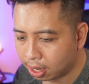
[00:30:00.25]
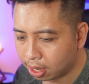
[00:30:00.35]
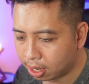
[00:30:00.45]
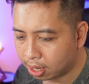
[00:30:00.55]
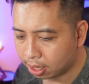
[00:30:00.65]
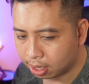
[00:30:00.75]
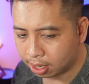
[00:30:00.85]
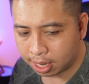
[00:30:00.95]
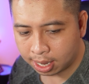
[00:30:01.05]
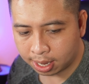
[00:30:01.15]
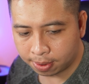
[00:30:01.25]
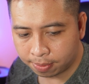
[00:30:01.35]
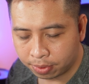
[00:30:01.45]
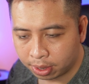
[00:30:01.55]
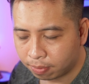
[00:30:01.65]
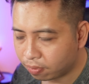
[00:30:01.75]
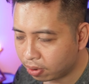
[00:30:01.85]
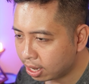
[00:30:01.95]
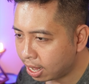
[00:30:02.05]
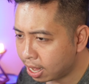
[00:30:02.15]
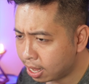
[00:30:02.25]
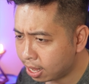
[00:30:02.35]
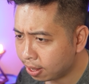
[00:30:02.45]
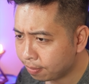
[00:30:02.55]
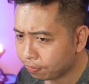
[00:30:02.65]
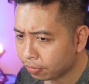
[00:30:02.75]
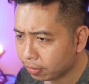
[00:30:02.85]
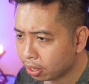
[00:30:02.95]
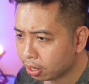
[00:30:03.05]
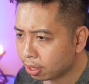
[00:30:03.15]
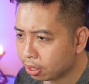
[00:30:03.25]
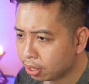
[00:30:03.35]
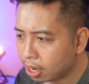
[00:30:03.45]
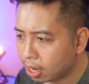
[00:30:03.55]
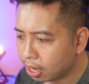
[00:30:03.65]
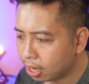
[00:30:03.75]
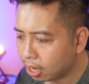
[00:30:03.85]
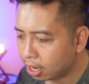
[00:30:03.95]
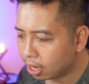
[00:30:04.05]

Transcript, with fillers: à, như là Freya như là